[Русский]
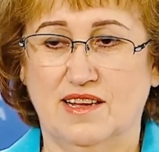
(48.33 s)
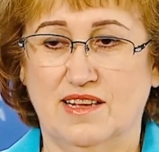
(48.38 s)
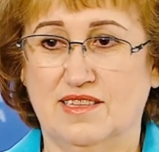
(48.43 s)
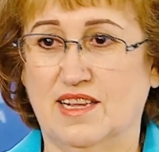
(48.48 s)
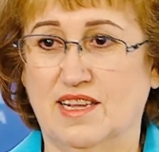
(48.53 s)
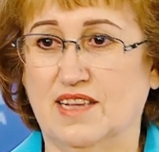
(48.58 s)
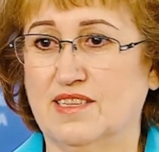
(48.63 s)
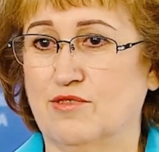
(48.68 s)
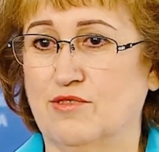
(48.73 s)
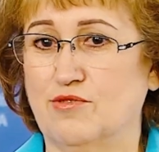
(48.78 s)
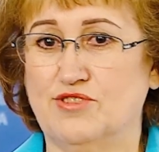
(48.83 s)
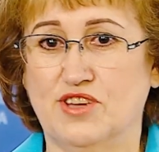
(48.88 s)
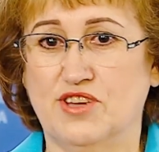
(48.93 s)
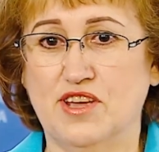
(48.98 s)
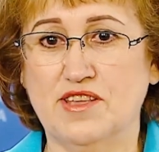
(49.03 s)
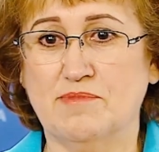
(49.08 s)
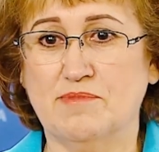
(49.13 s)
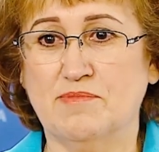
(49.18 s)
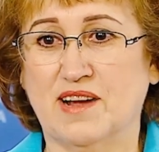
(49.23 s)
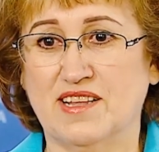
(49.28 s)
За
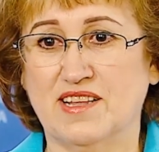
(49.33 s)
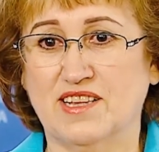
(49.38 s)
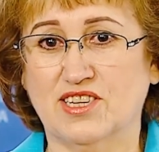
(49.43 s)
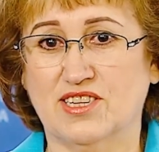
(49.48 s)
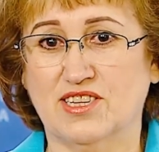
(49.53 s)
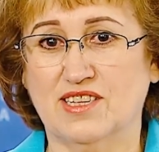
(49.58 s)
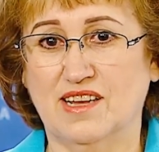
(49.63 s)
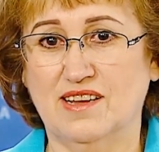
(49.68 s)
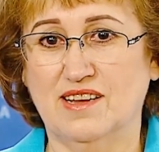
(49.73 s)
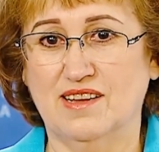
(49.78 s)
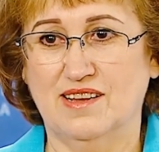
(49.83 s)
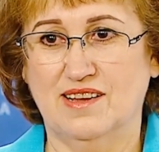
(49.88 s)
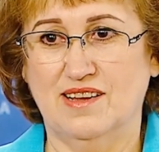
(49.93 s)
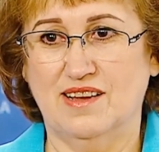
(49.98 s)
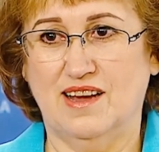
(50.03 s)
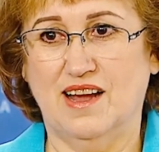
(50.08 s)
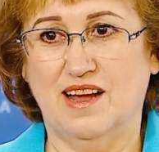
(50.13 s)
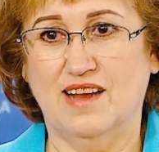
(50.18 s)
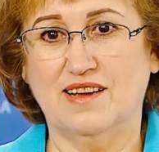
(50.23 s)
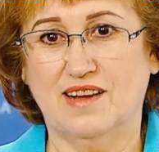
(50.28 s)
исключением, конечно,
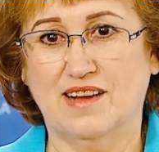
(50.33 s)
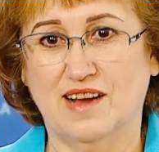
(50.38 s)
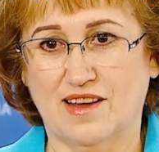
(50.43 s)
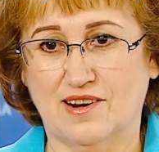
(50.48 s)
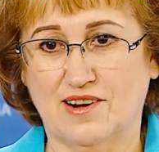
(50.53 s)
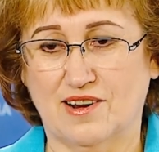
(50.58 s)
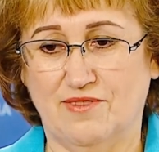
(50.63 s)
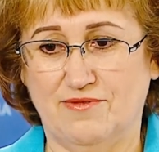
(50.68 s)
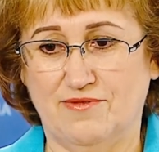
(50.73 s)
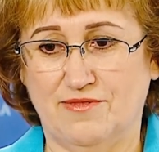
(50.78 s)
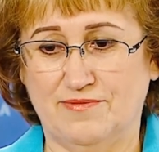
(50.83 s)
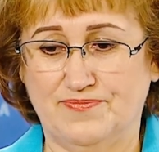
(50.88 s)
олигархов.